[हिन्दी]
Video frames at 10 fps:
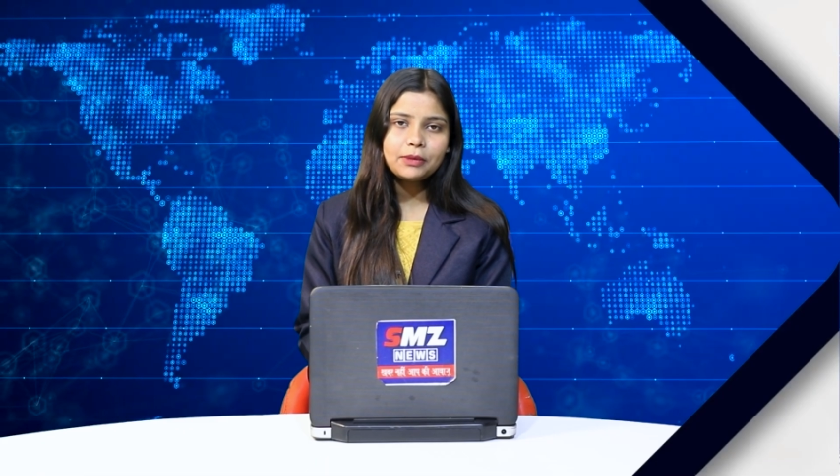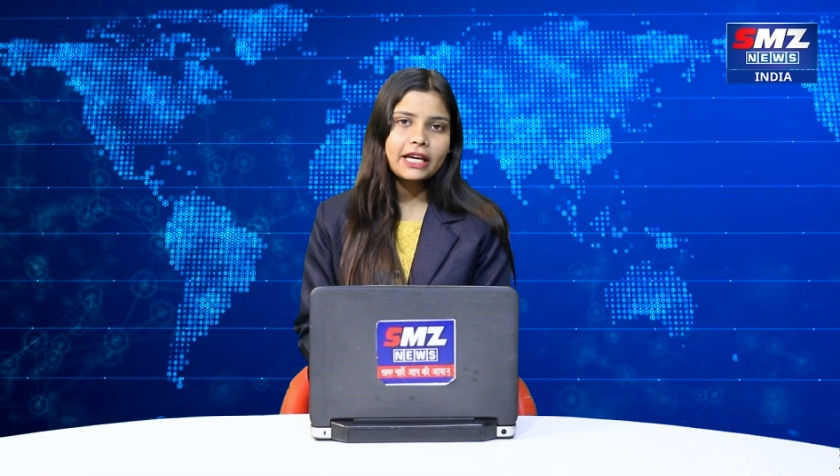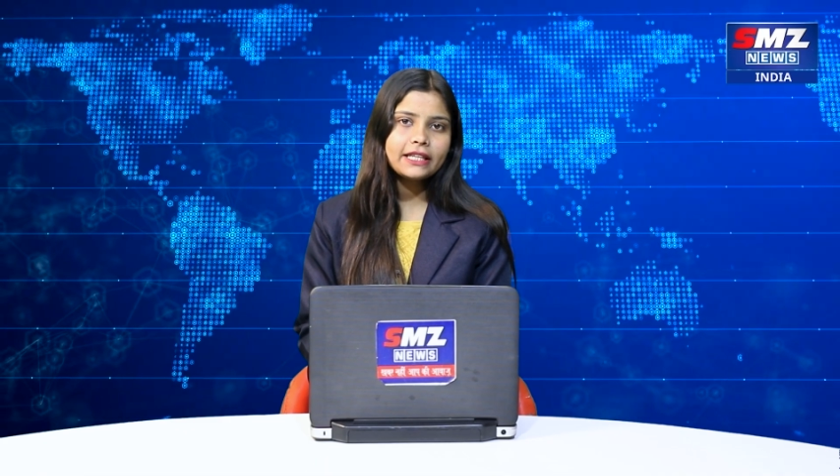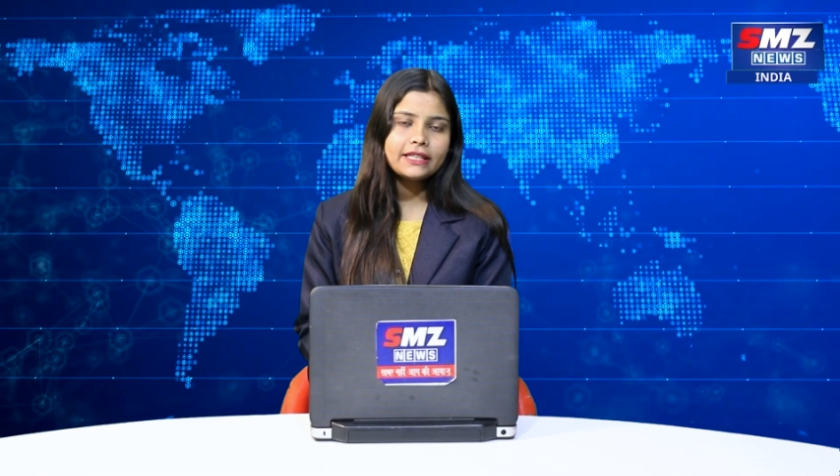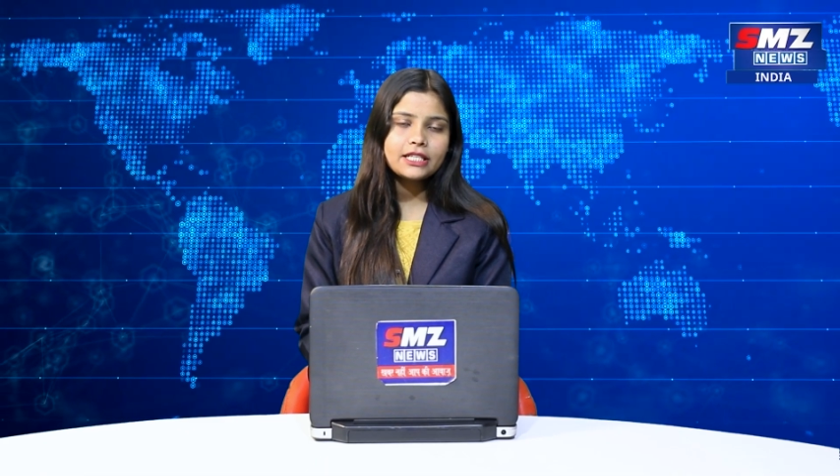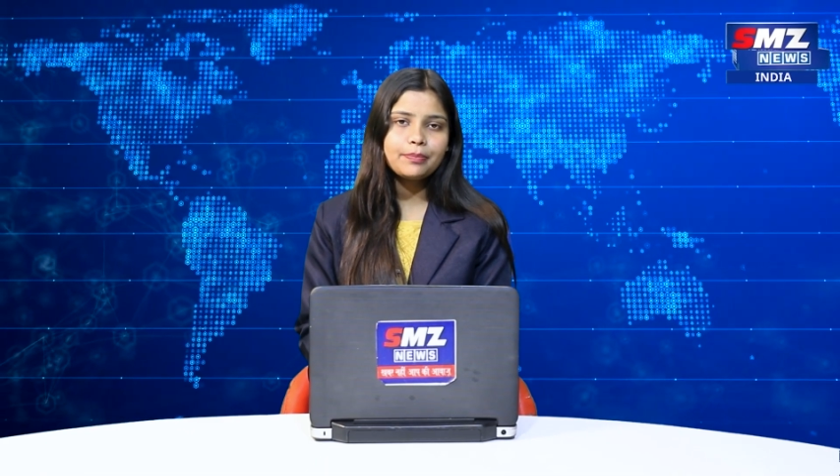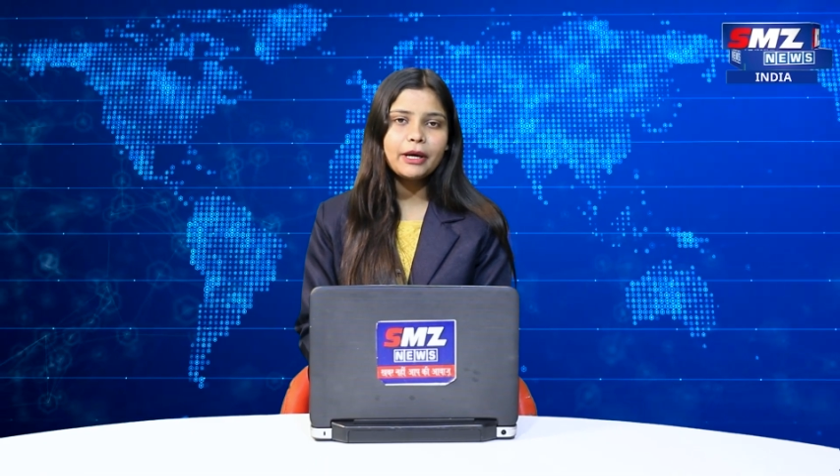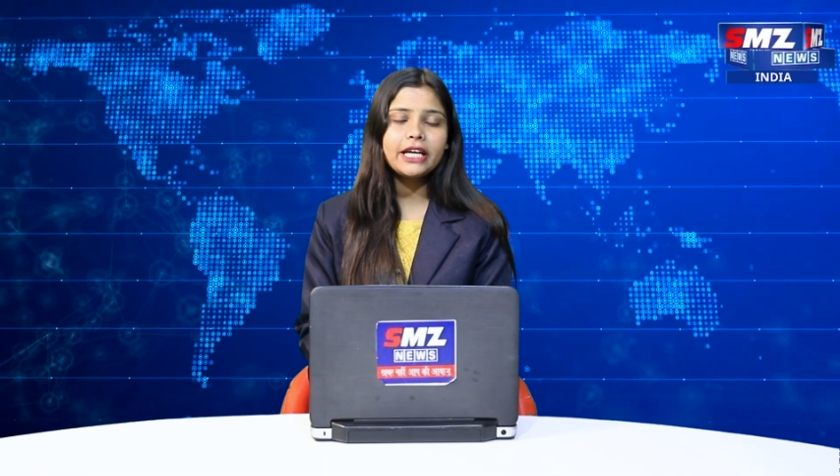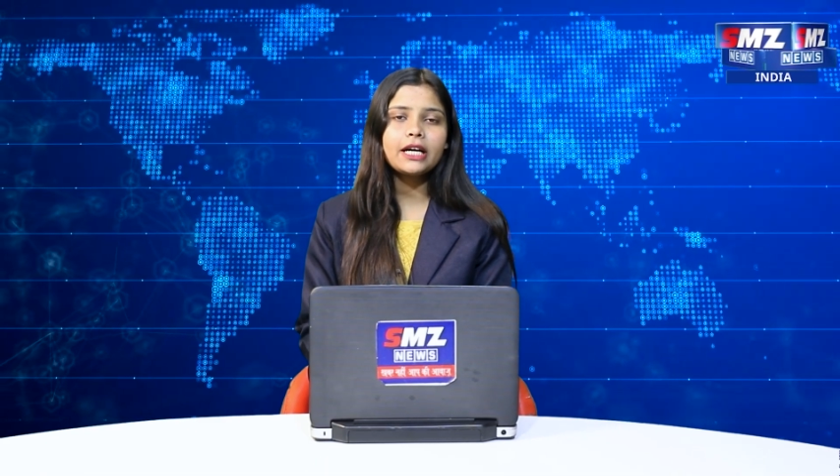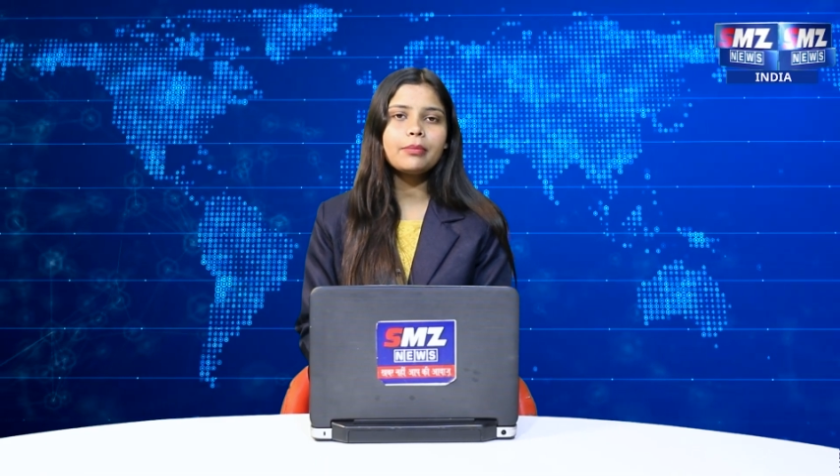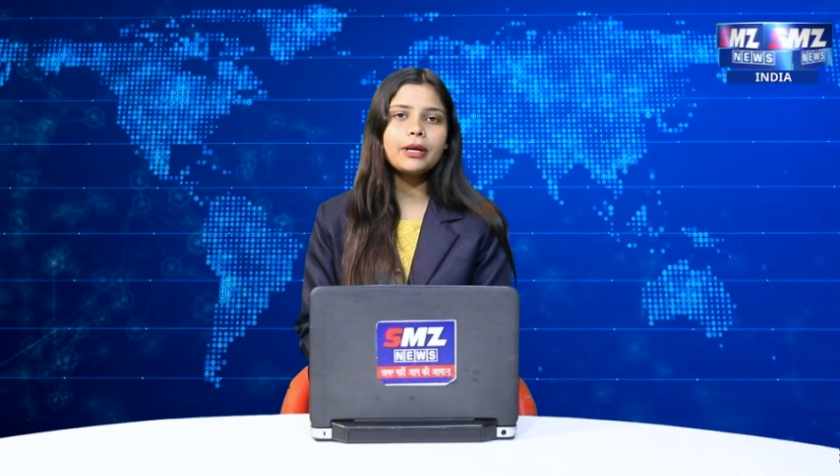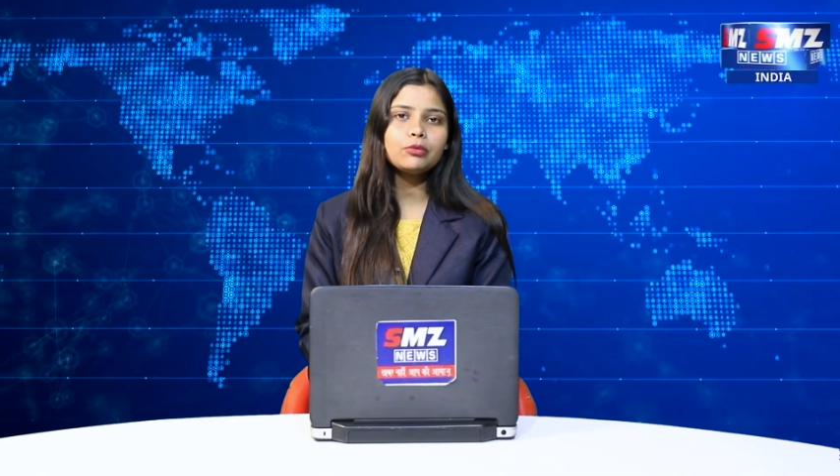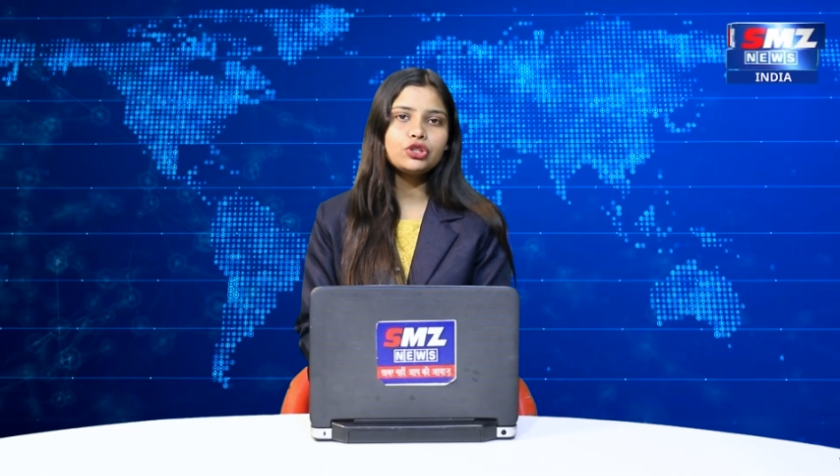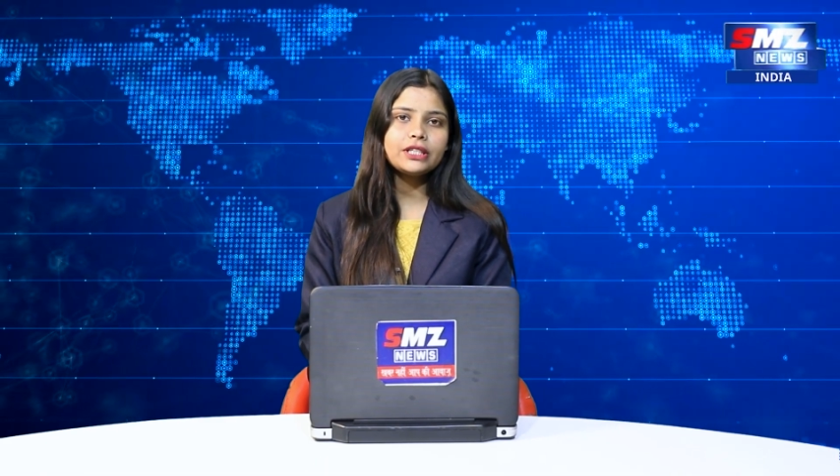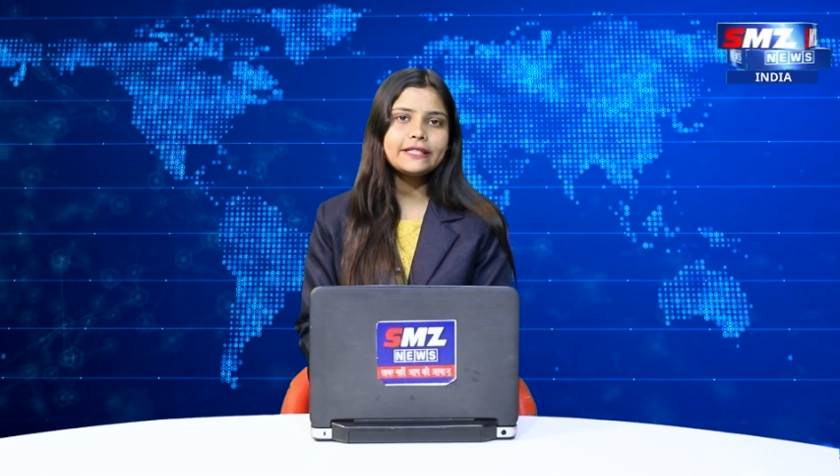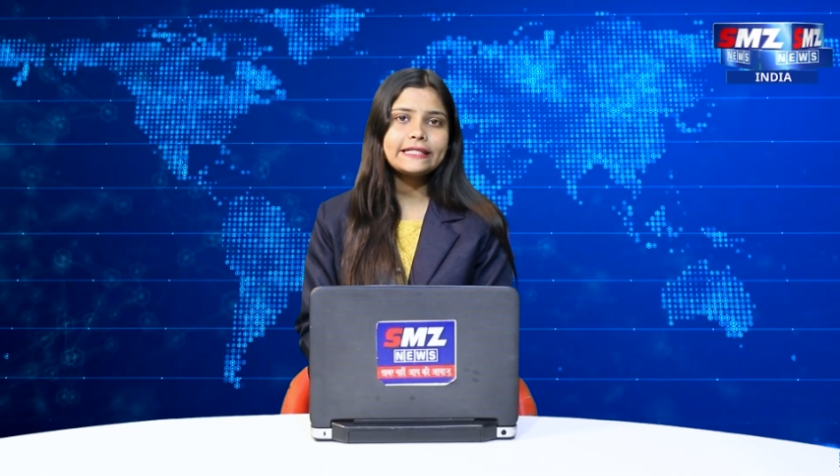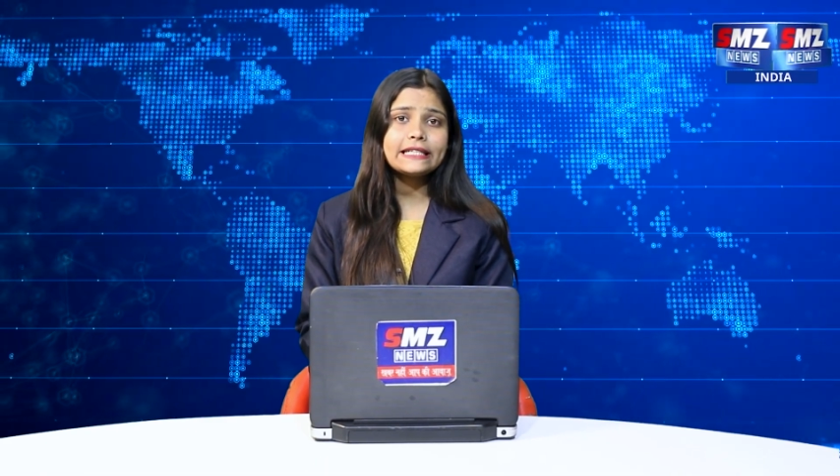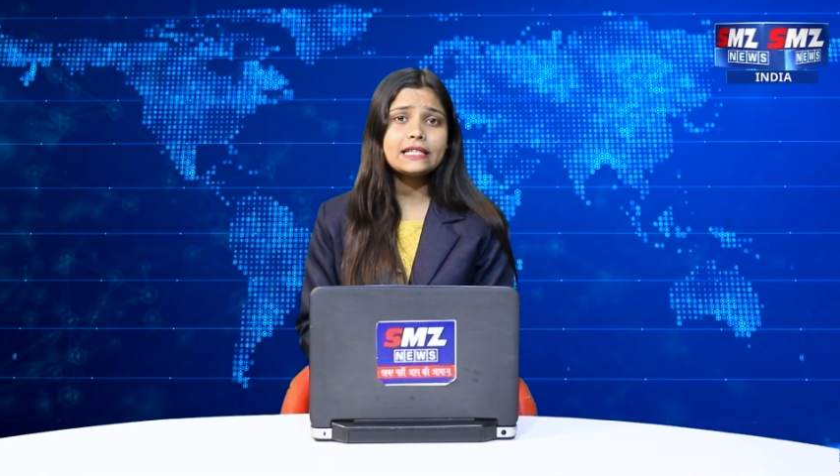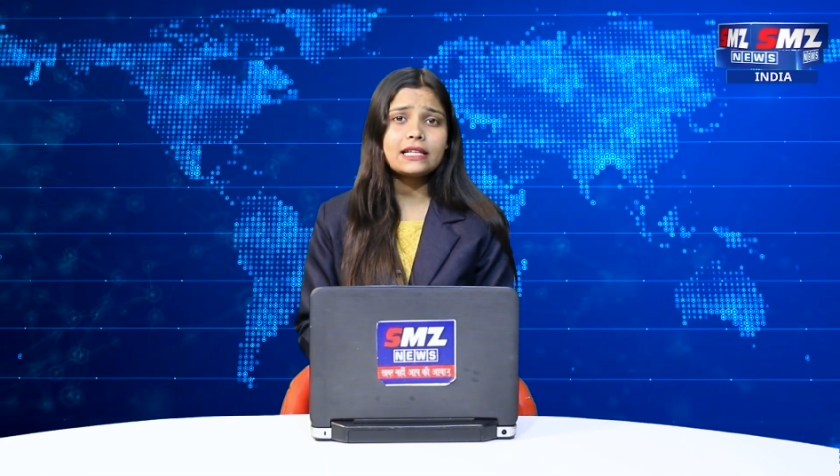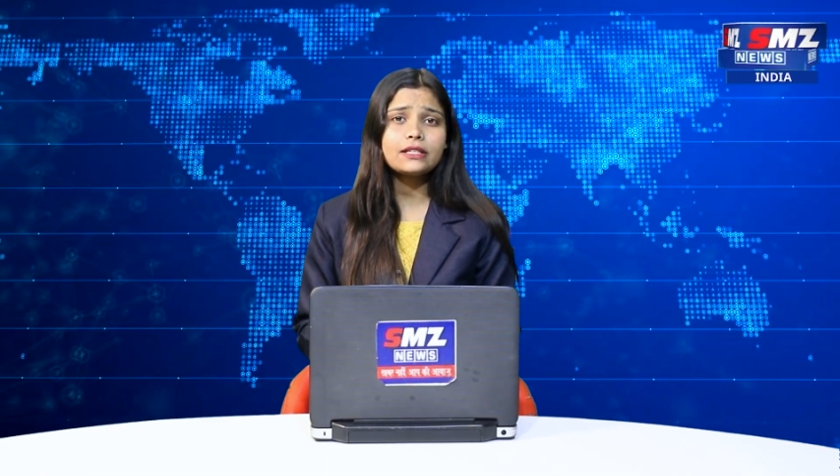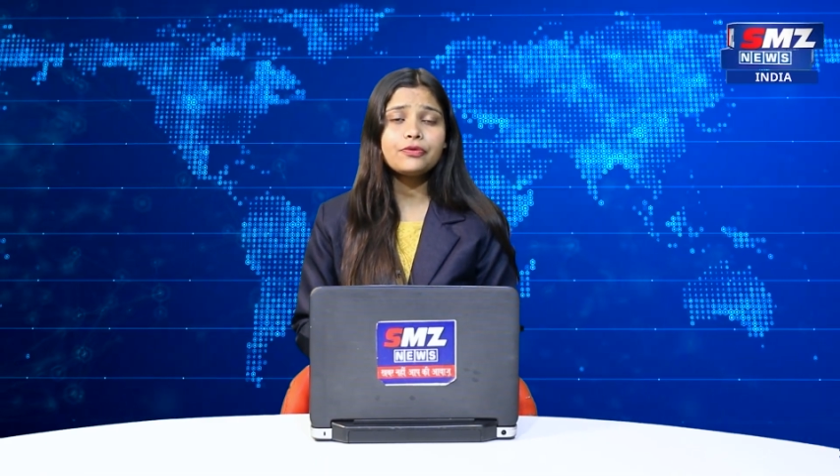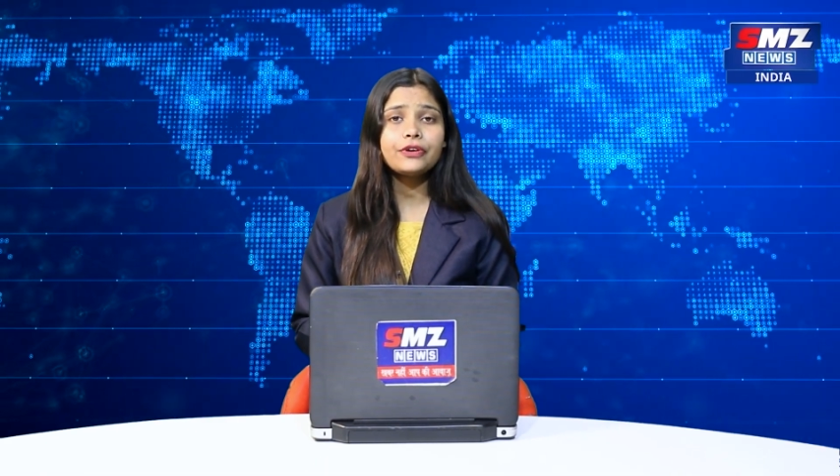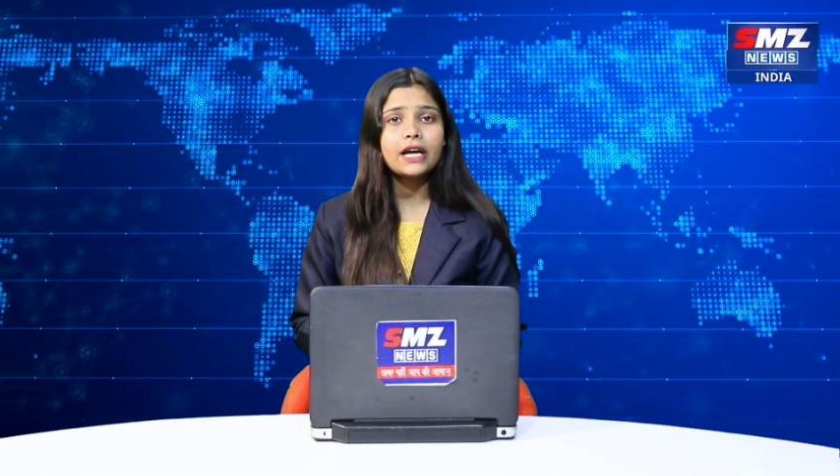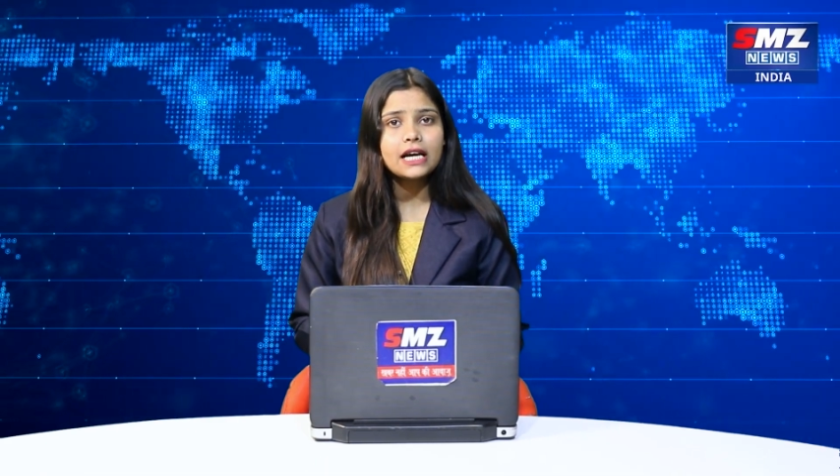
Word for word: तक की 10 बड़ी खबरें मुझे दीजिए इजाजत